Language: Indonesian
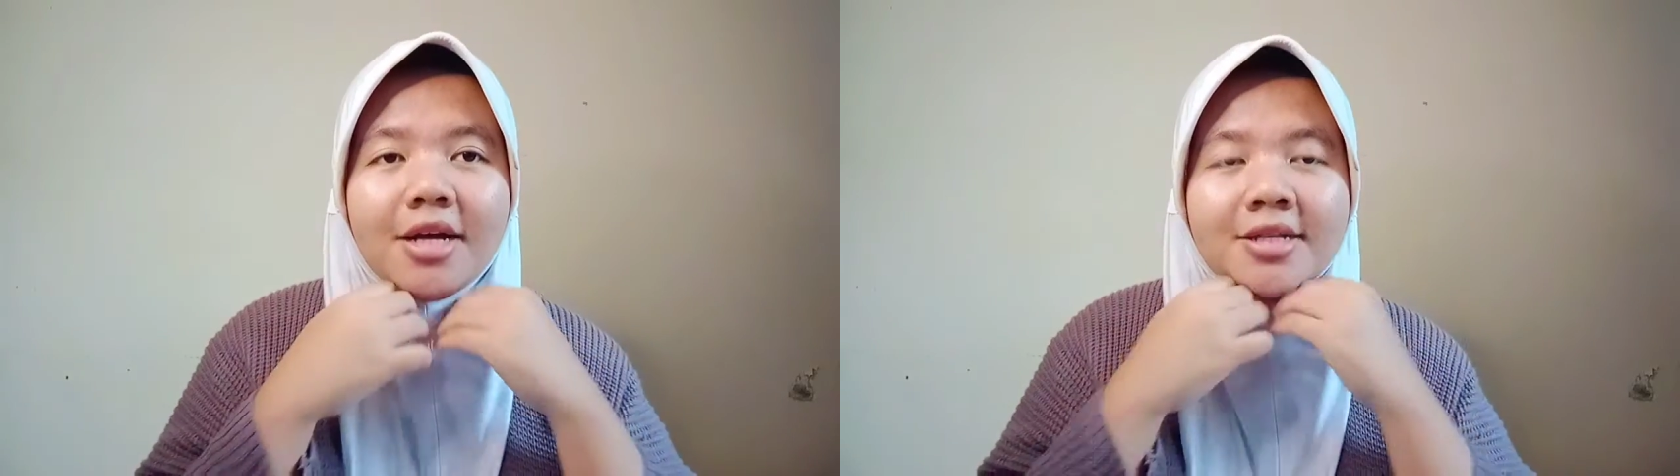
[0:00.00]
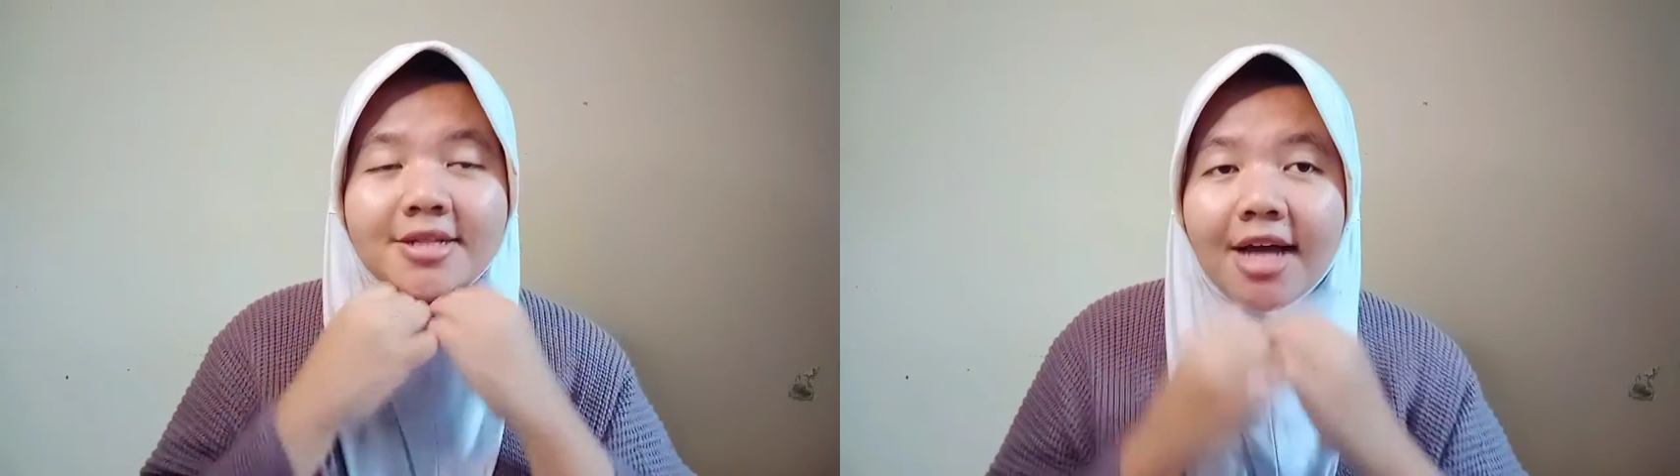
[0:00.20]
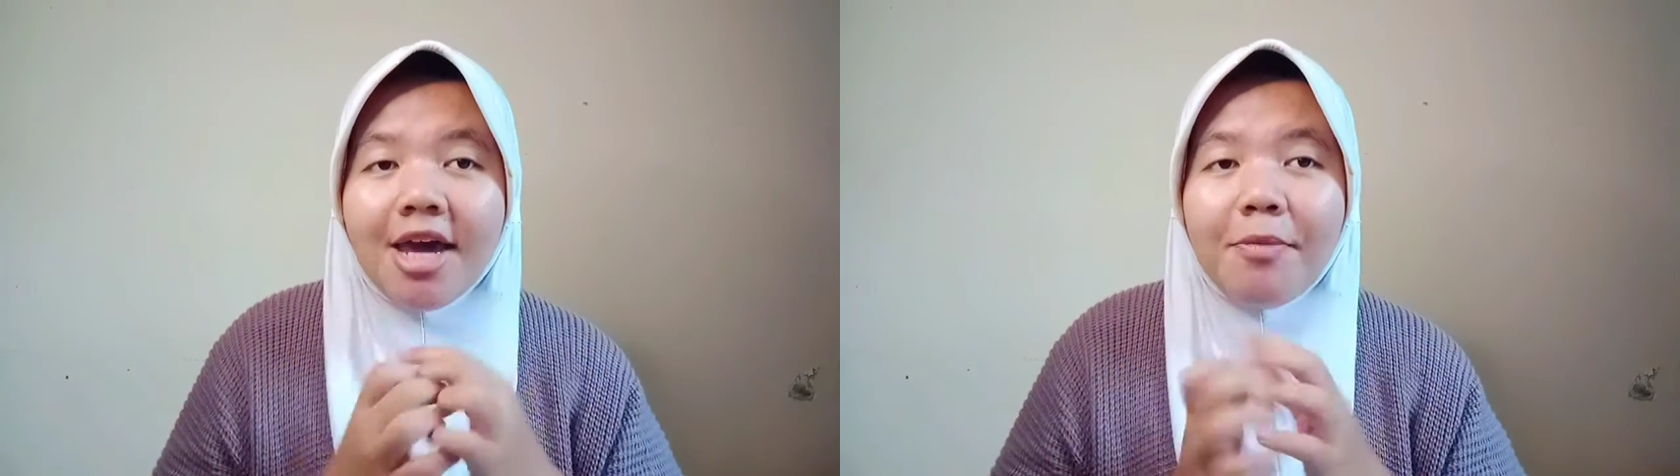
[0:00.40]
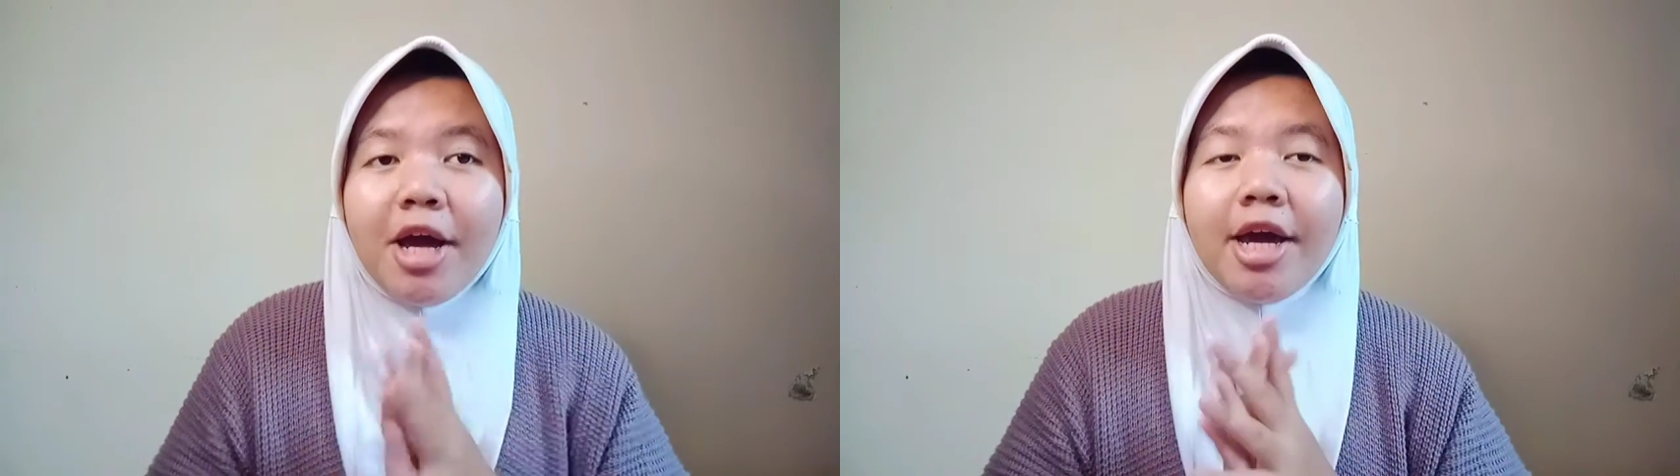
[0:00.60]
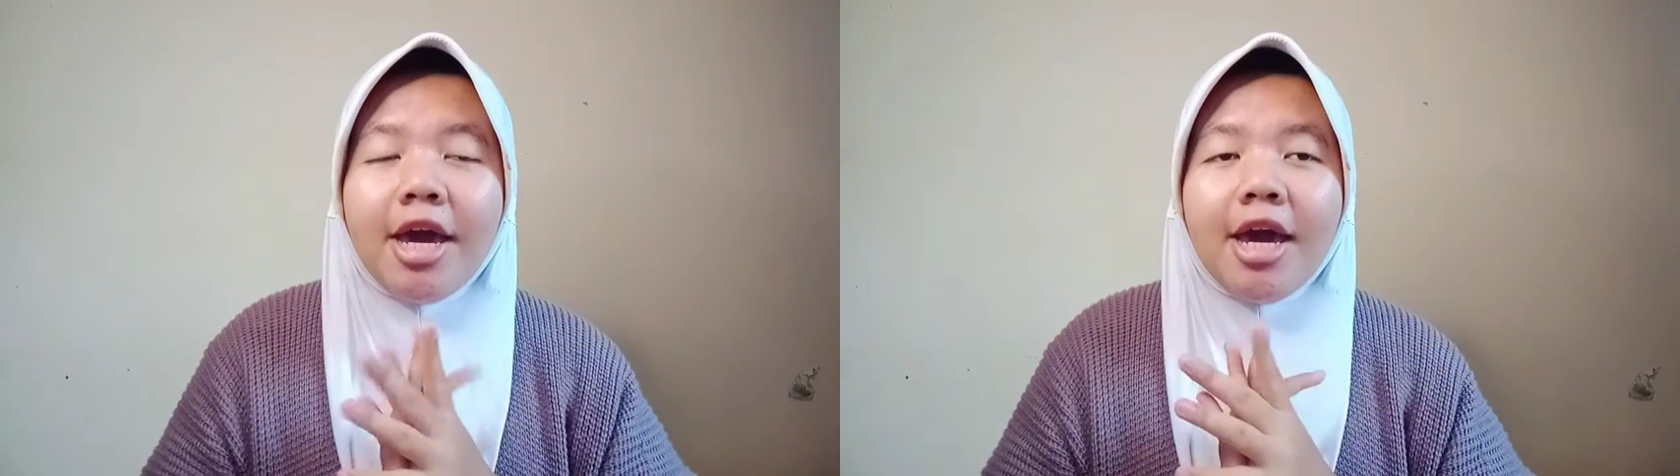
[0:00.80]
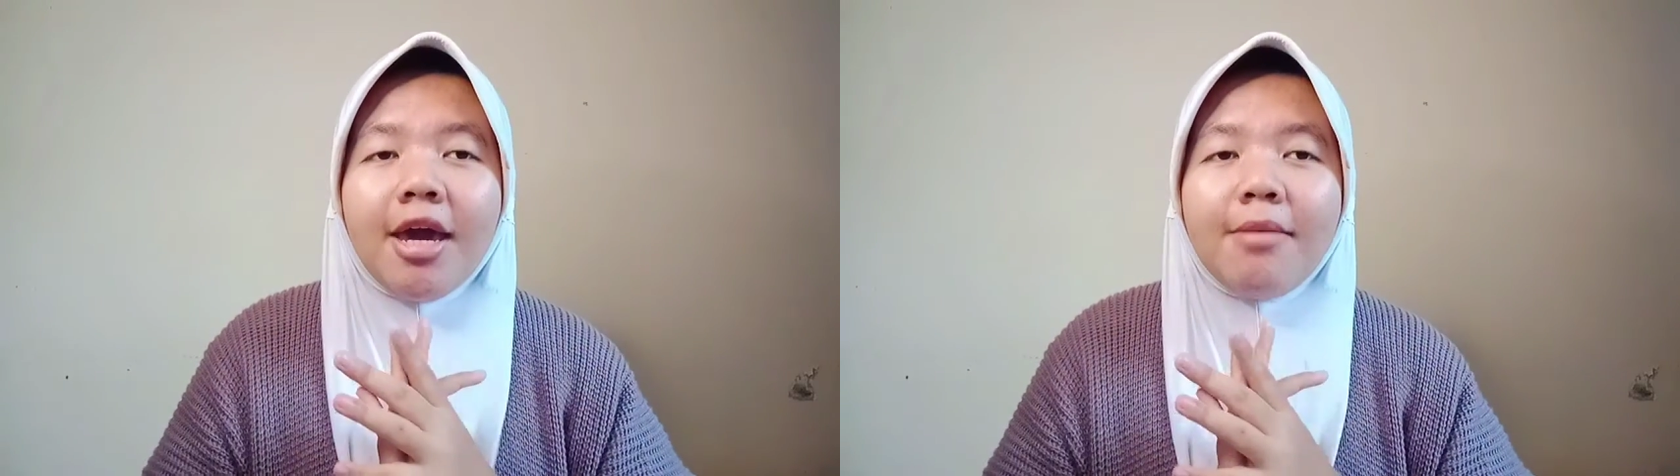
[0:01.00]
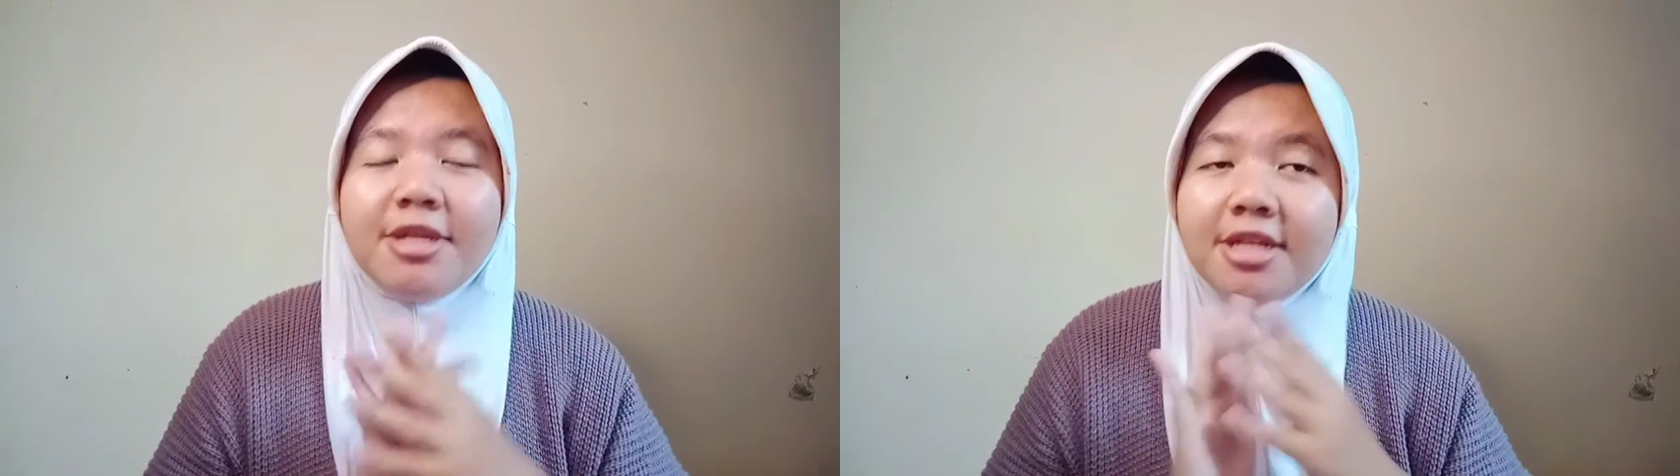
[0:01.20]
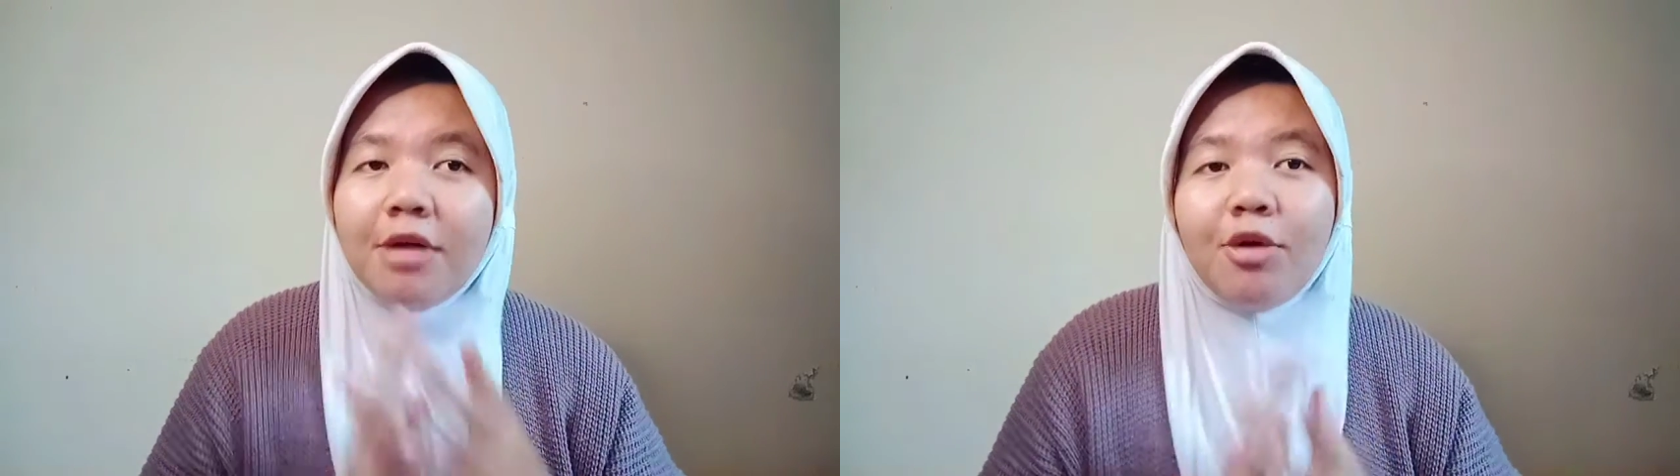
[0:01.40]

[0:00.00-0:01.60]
selesai pakai micellar